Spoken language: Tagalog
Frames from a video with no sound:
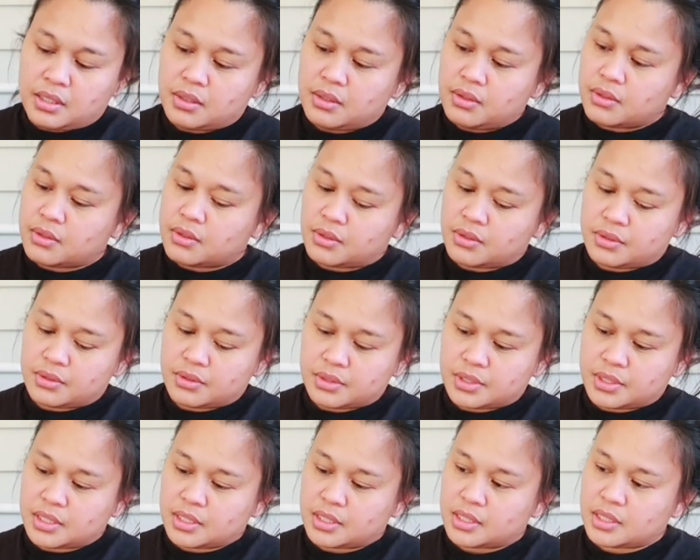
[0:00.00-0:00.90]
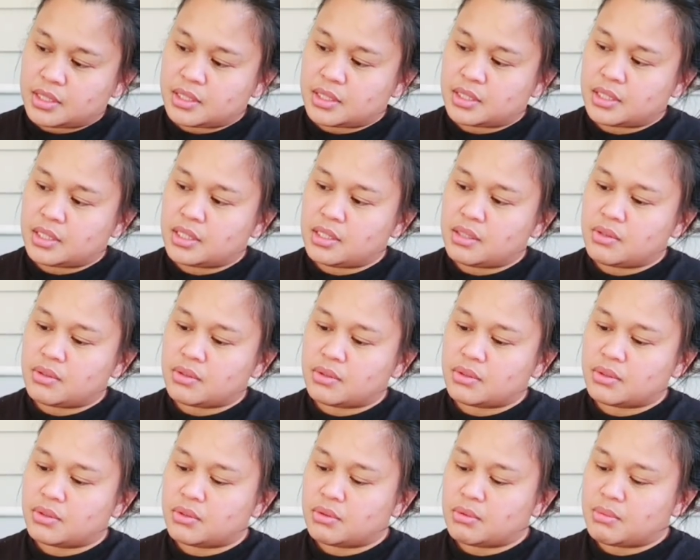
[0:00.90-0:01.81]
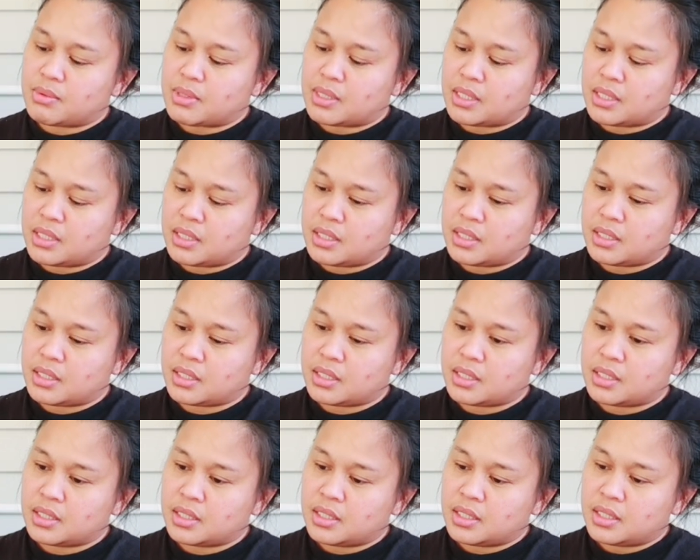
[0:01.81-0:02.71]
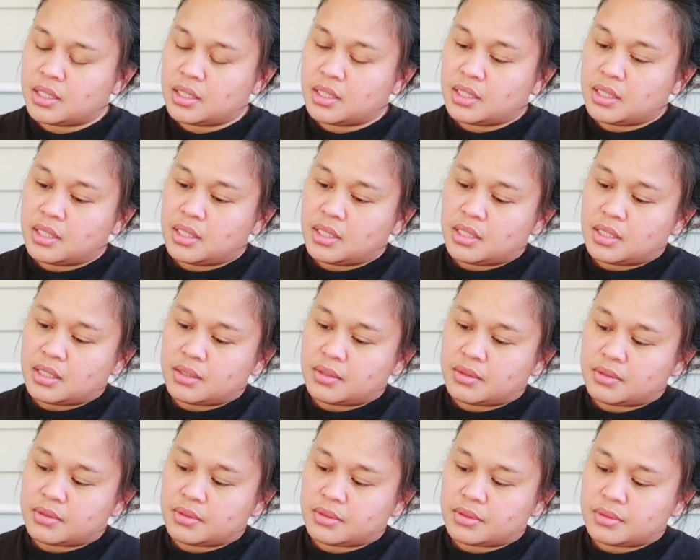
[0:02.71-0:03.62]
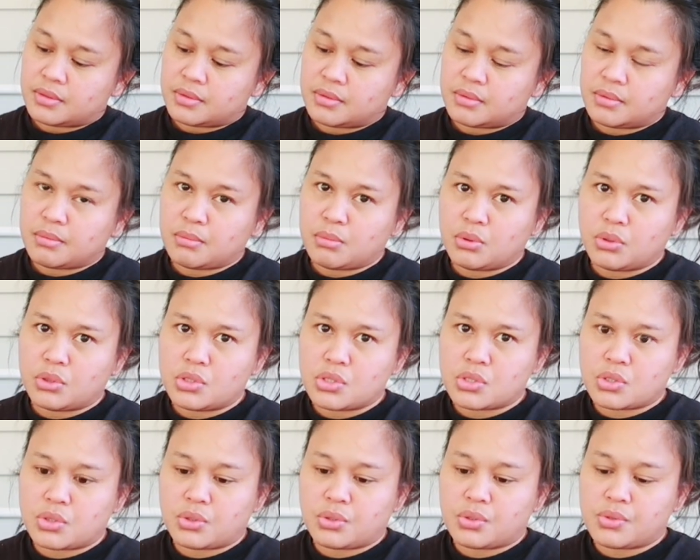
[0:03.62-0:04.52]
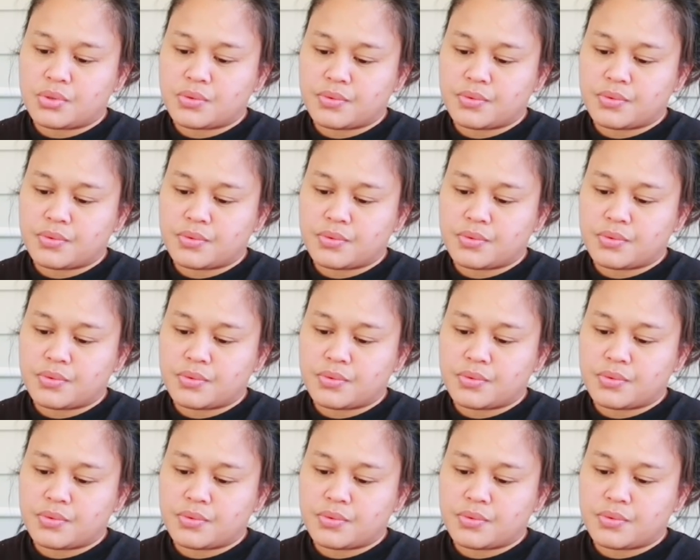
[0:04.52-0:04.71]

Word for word: Look oh. Sa sister-in-law ko to ba? Um, boots oh.